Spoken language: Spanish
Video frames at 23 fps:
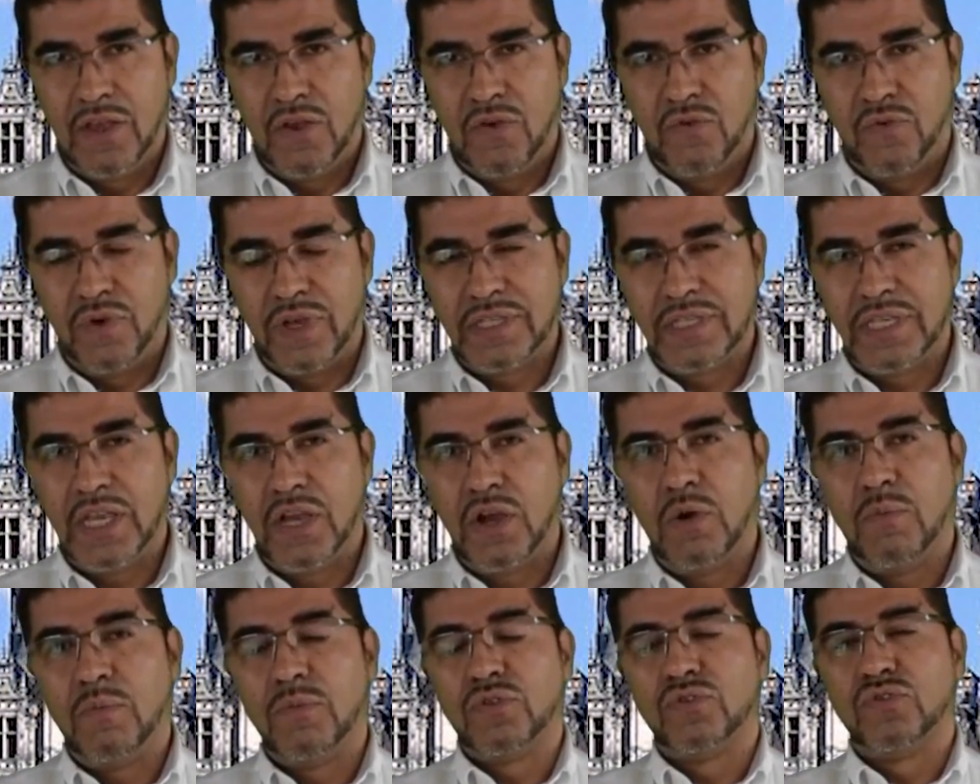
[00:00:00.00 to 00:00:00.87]
Fue así
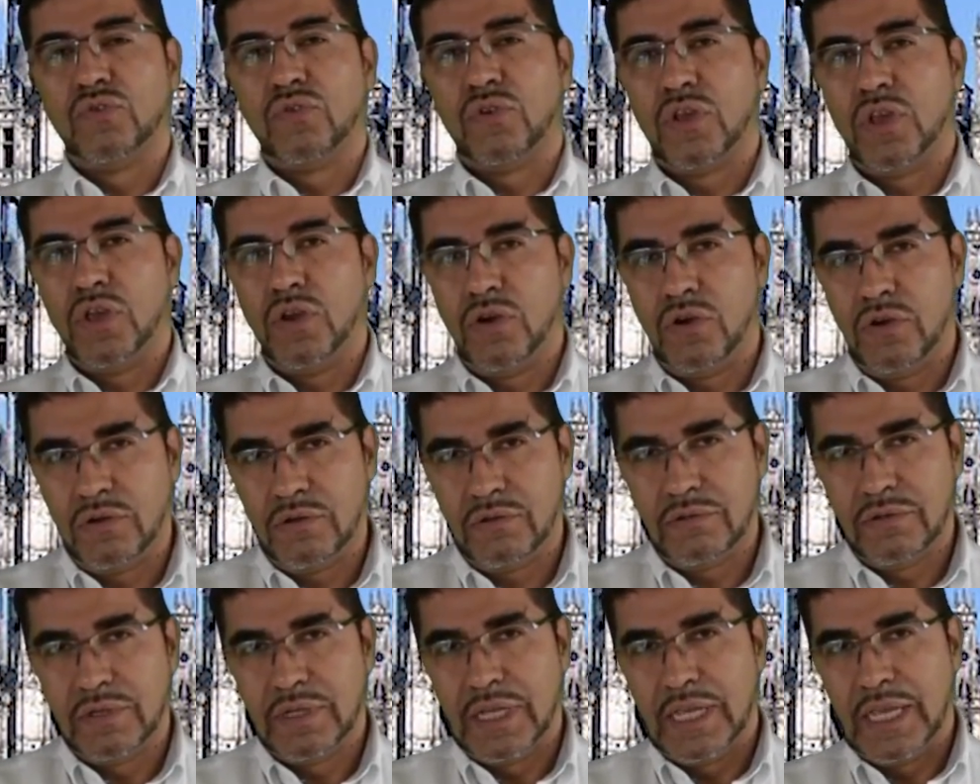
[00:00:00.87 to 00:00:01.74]
como surgió
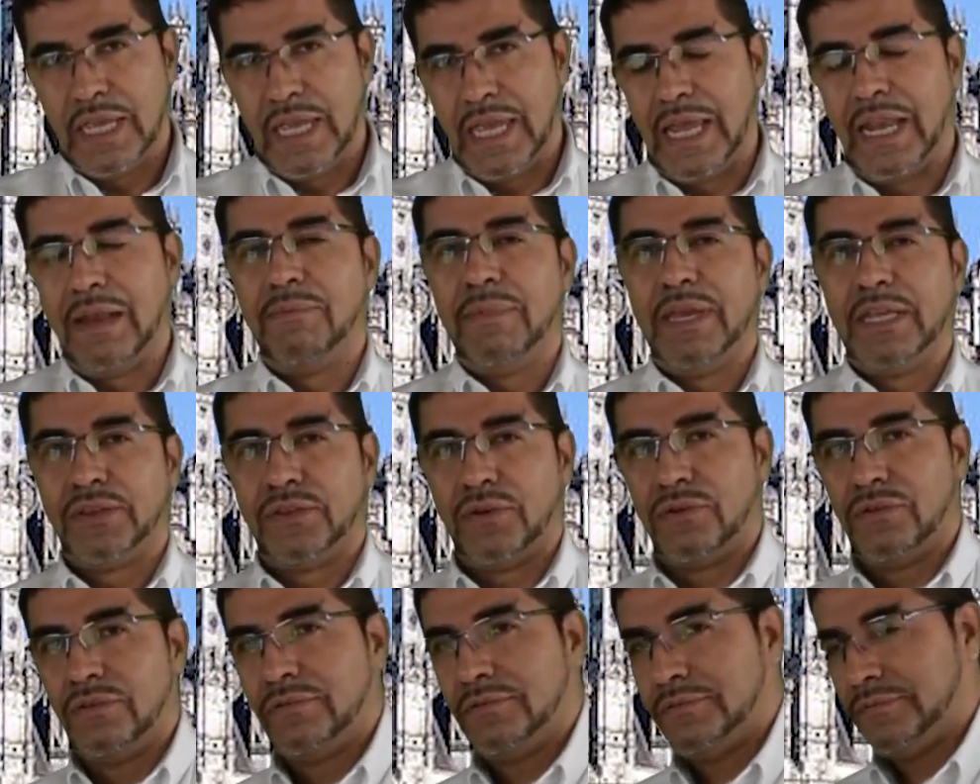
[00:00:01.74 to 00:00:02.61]
el
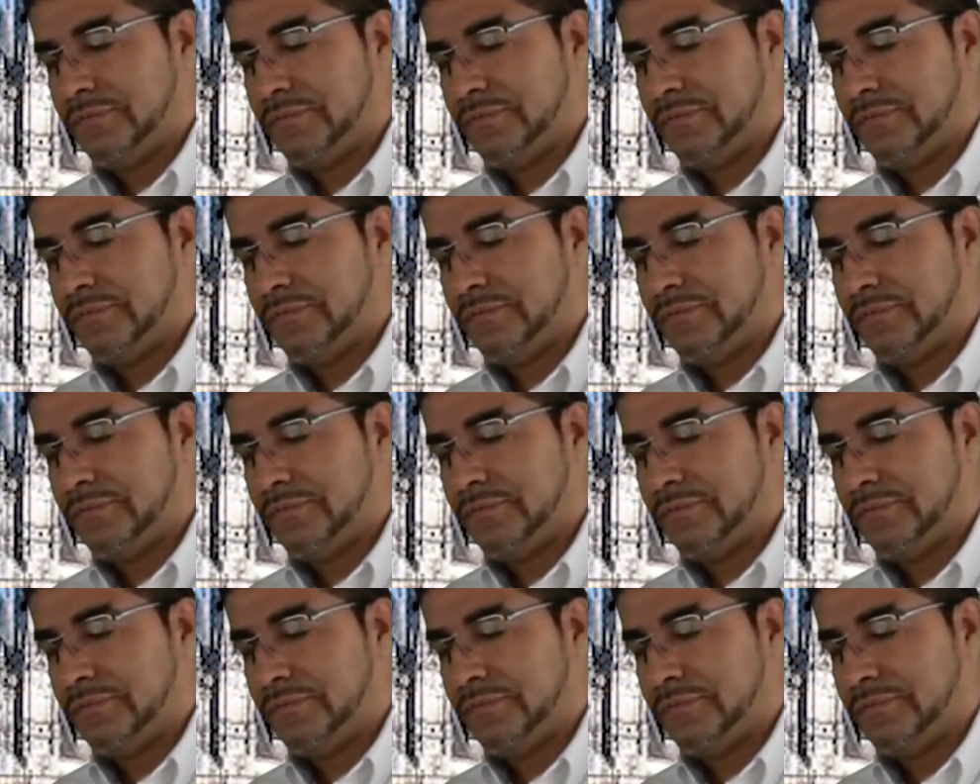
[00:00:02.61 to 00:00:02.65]
metro.